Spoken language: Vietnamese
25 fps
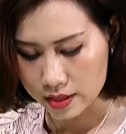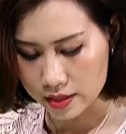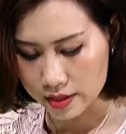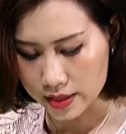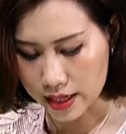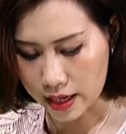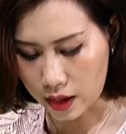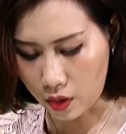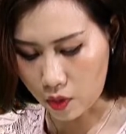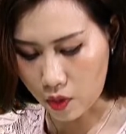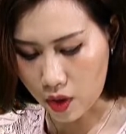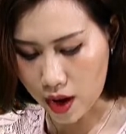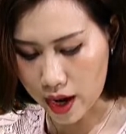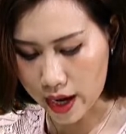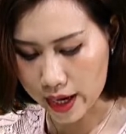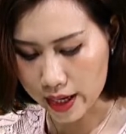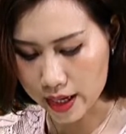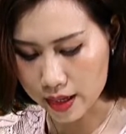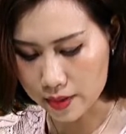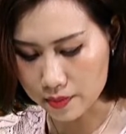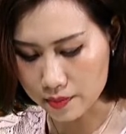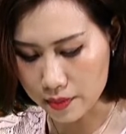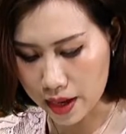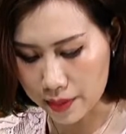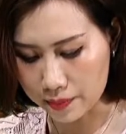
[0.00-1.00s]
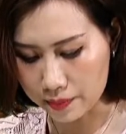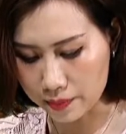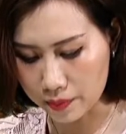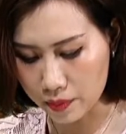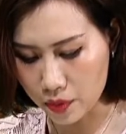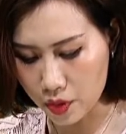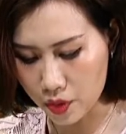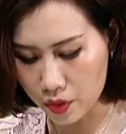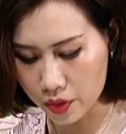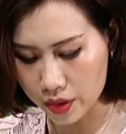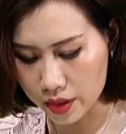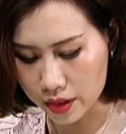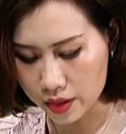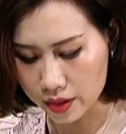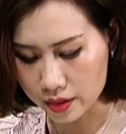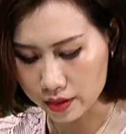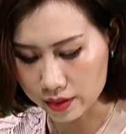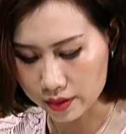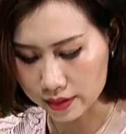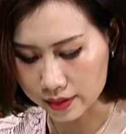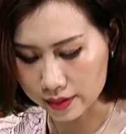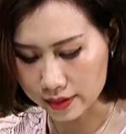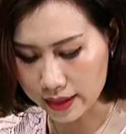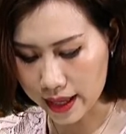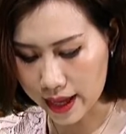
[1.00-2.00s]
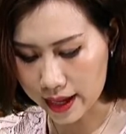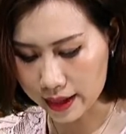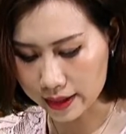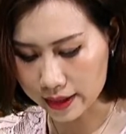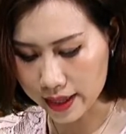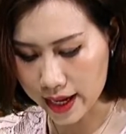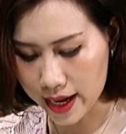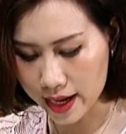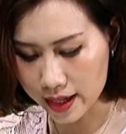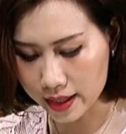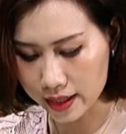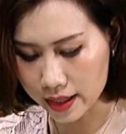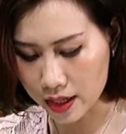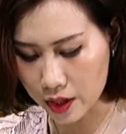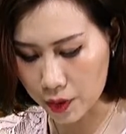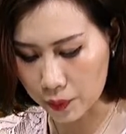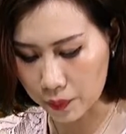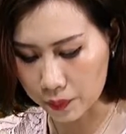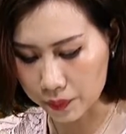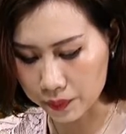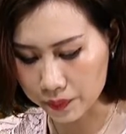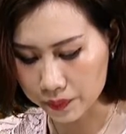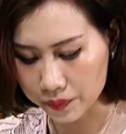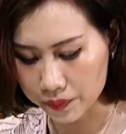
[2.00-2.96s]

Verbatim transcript: Thằng Khoai bậm môi, tan nát lòng.